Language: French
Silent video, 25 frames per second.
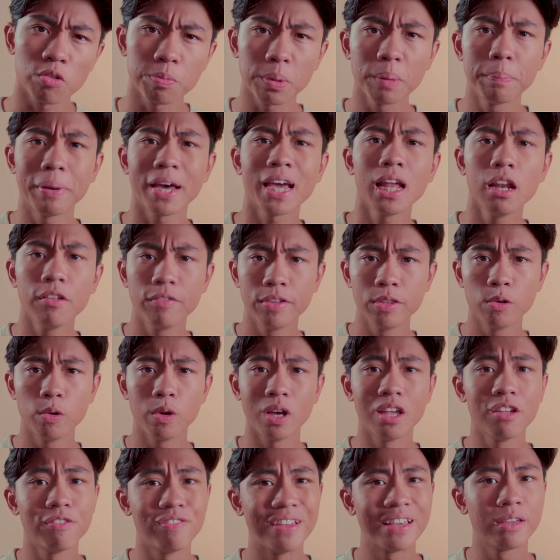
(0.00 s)
Quand je préparais la
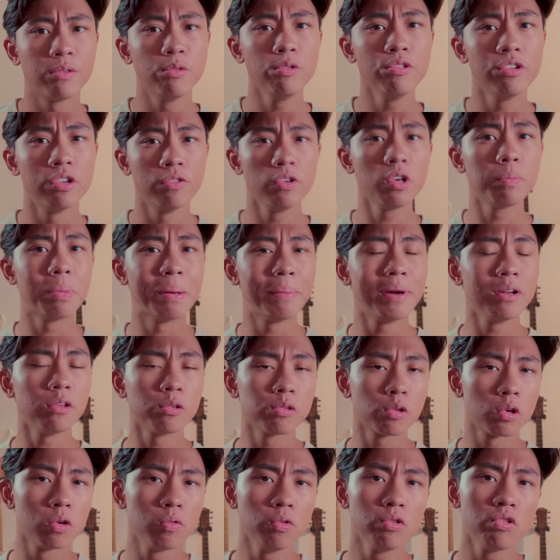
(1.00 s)
vidéo FAQ, j'ai vu que pas mal
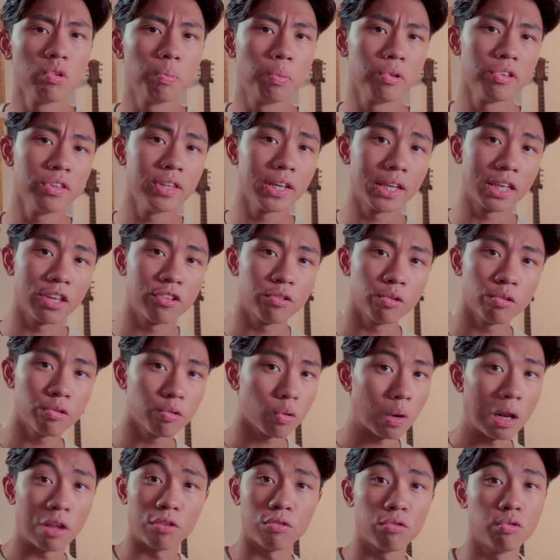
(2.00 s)
d'entre vous se posaient des questions
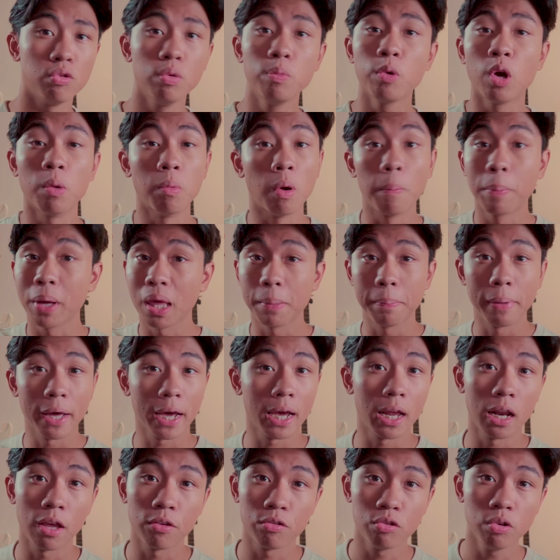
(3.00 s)
sur la SUP, comment
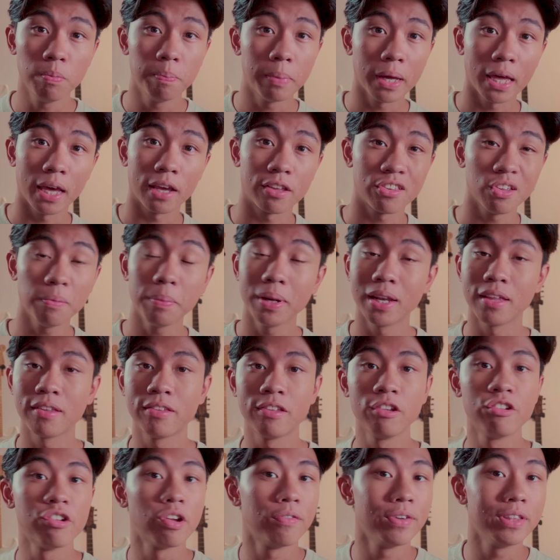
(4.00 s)
préparer la SUP par exemple, et
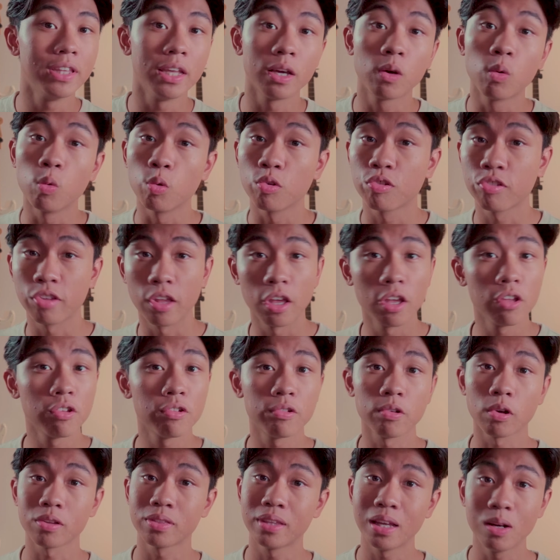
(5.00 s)
si j'avais des conseils
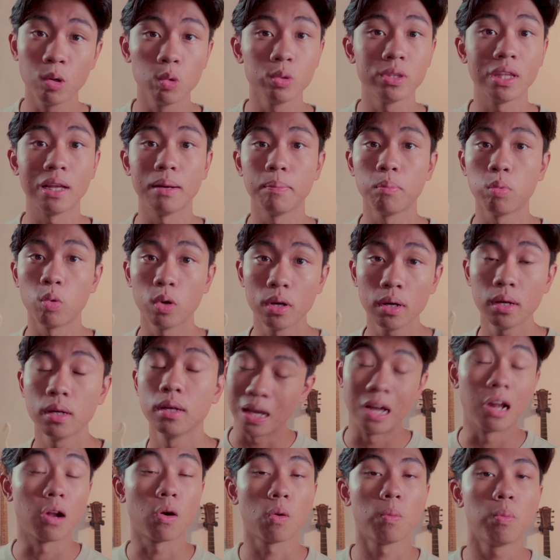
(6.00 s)
sur tel ou tel point.
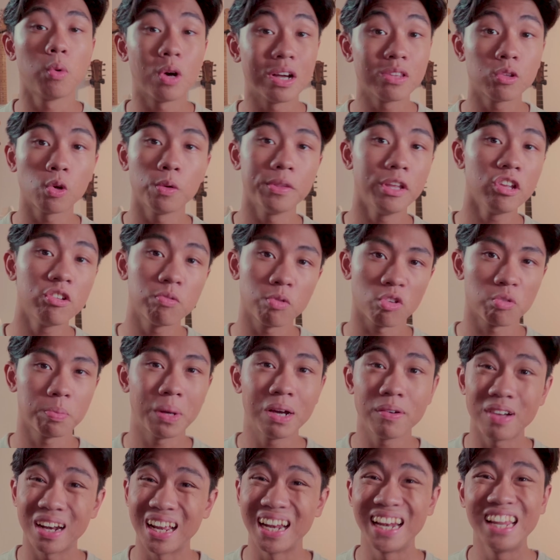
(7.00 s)
Alors pour être honnête, je pense
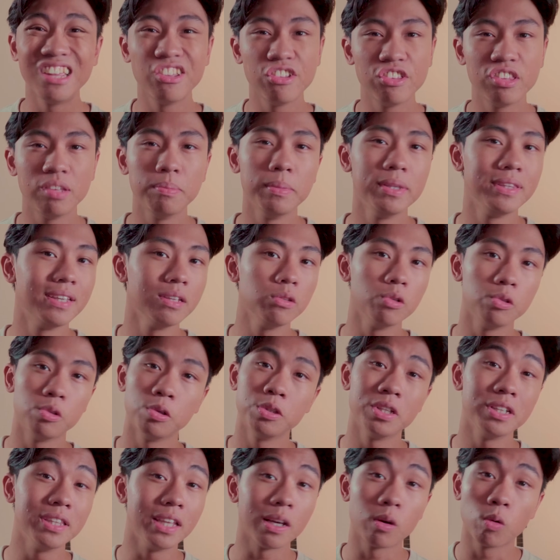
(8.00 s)
pas avoir la légitimité de
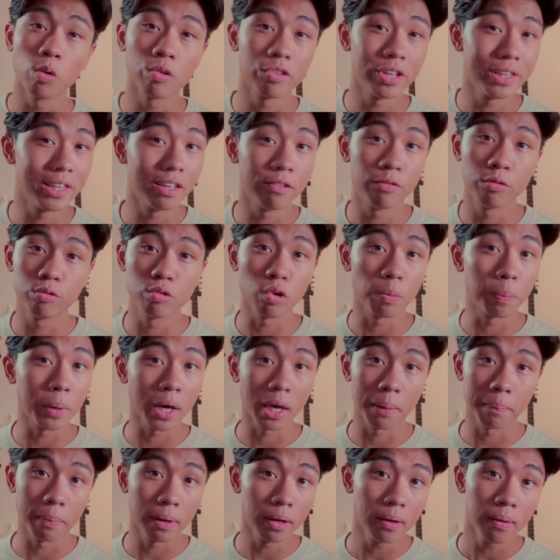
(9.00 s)
donner des conseils à des futurs
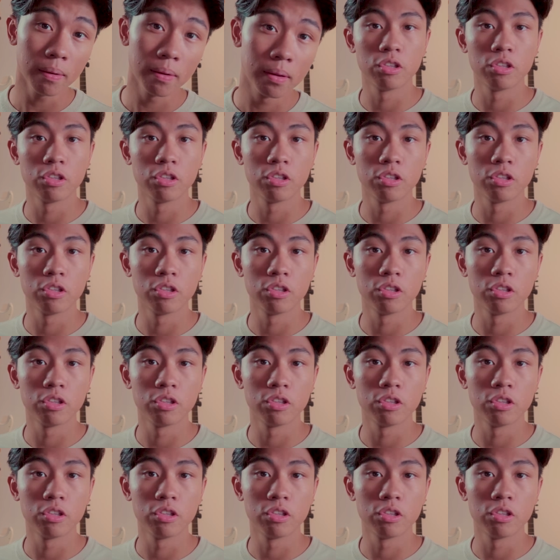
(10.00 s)
prépas,